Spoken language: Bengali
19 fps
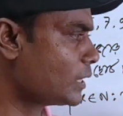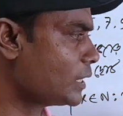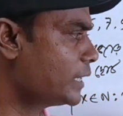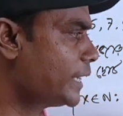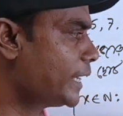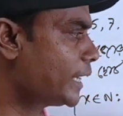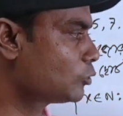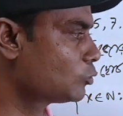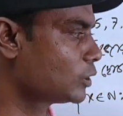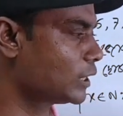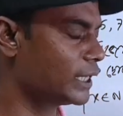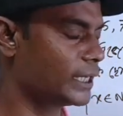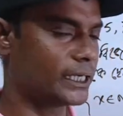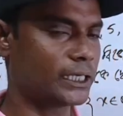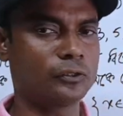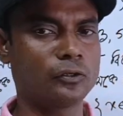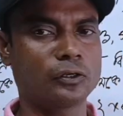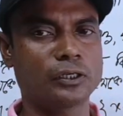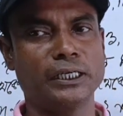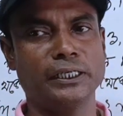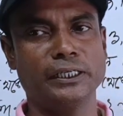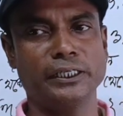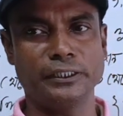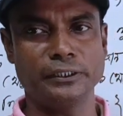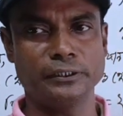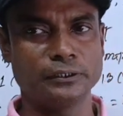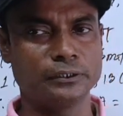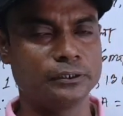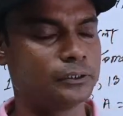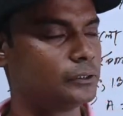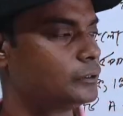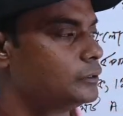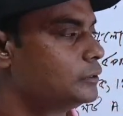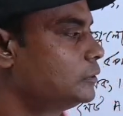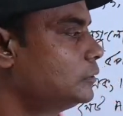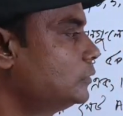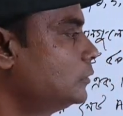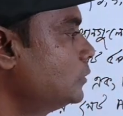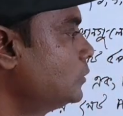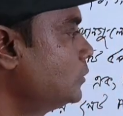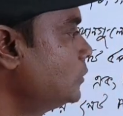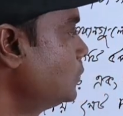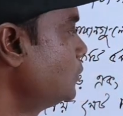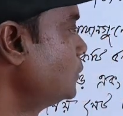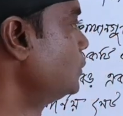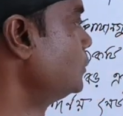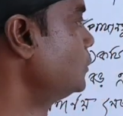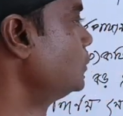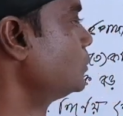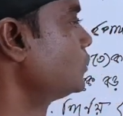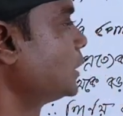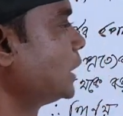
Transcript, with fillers: এতগুলা লেখার দরকার নেই তো আচ্ছা